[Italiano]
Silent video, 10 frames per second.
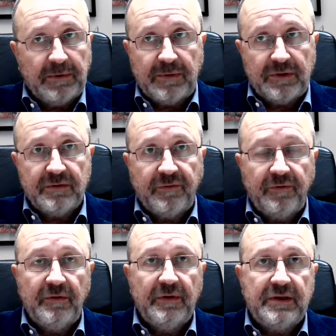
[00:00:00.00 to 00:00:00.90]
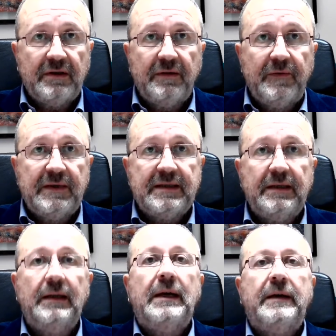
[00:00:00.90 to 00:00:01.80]
mai usufruito dei servizi
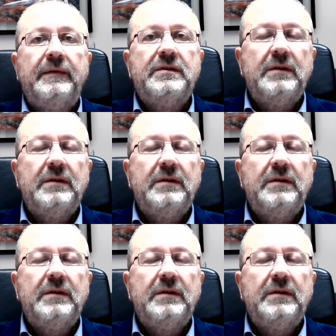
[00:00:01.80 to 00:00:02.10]
dell'Avis.